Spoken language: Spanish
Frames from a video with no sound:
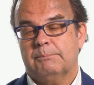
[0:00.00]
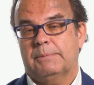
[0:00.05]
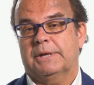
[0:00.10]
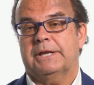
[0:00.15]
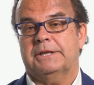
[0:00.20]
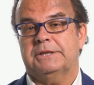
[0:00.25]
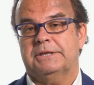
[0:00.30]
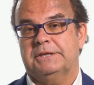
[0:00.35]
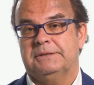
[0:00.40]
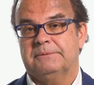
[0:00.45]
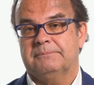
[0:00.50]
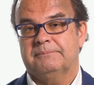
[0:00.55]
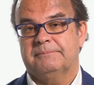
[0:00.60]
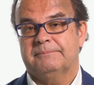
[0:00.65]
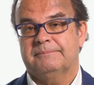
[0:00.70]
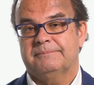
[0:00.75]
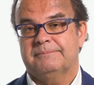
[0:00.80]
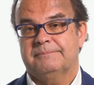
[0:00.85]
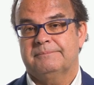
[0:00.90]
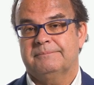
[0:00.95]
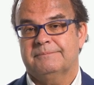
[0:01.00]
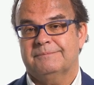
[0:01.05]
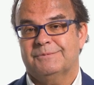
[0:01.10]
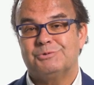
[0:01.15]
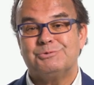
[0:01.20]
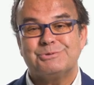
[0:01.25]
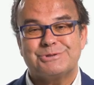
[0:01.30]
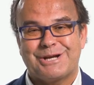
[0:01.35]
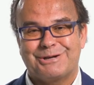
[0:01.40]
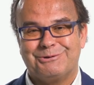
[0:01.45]
para ti.
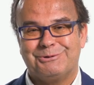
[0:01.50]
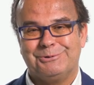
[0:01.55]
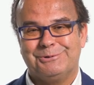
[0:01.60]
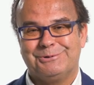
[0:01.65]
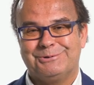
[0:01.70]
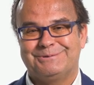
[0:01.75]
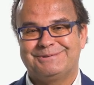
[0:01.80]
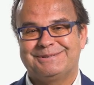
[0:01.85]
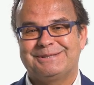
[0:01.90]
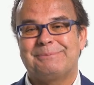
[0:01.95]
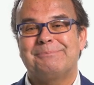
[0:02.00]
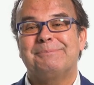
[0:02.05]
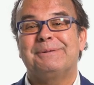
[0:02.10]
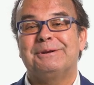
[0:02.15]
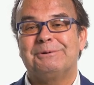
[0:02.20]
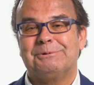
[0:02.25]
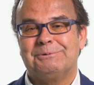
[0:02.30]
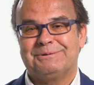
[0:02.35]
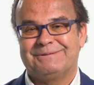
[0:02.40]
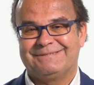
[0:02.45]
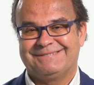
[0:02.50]
Un saludo, te espero.